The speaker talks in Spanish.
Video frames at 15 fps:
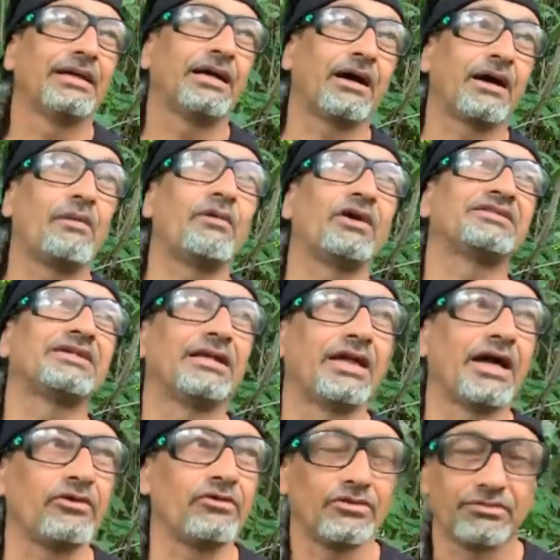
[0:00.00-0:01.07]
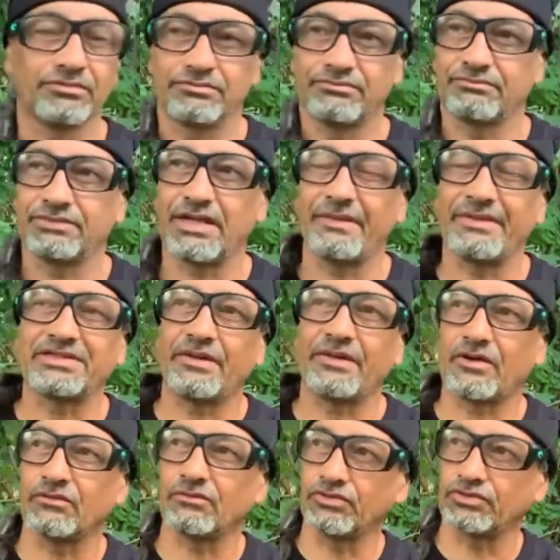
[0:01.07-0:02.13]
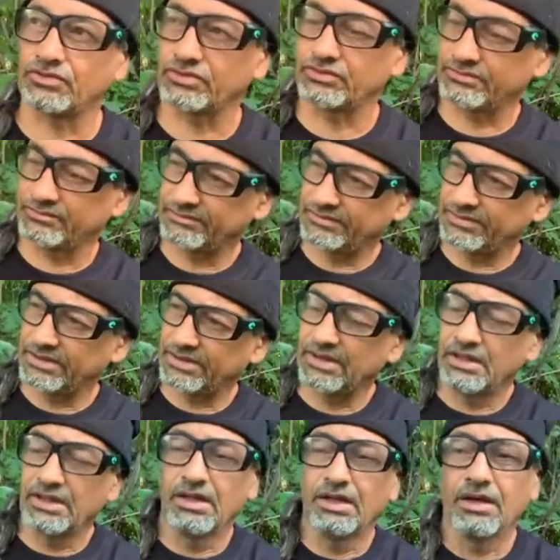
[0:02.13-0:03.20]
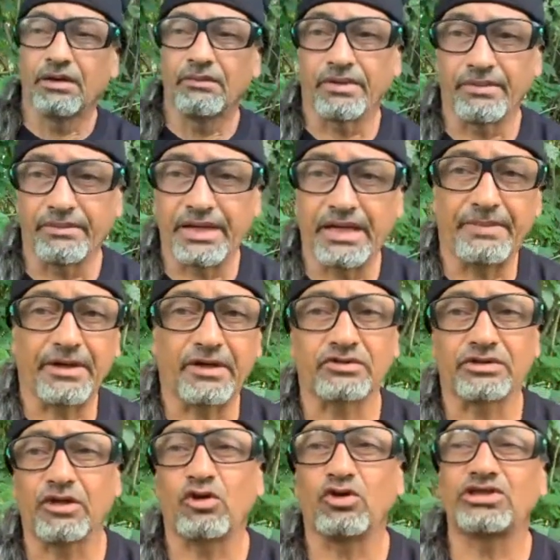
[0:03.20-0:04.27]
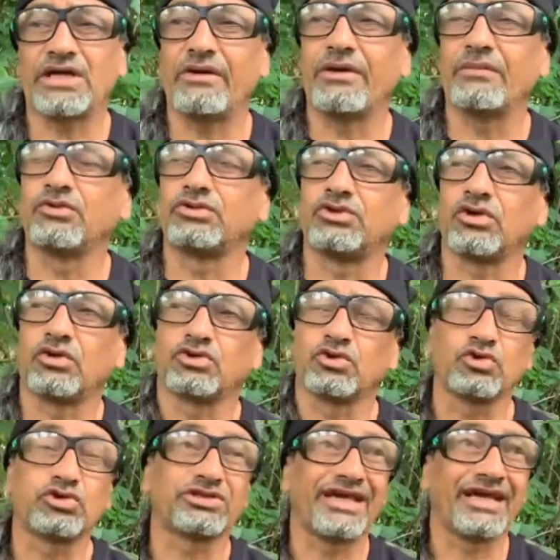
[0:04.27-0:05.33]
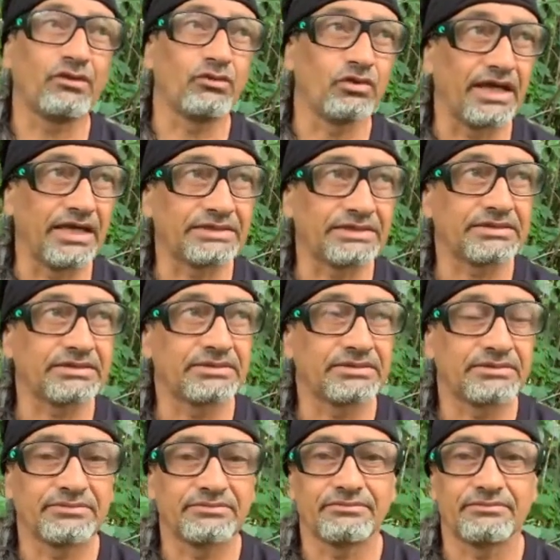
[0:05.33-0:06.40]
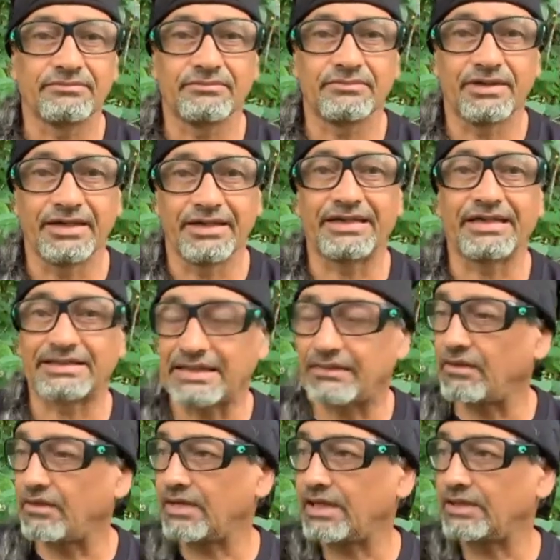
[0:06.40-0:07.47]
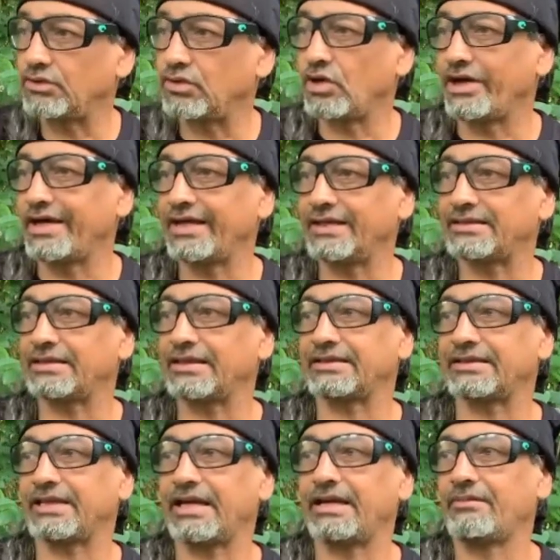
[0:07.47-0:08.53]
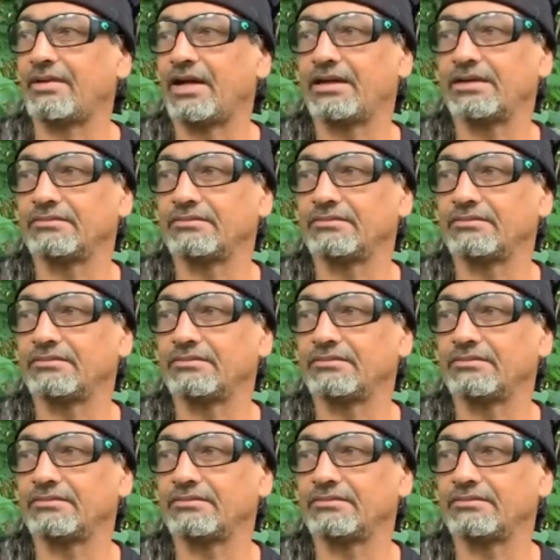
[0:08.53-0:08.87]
Ahora vamos a hacer daño. Ya me chavaron mucho. Pues mire, para que usted no chave mucho sus células, es que estamos hablando este tema.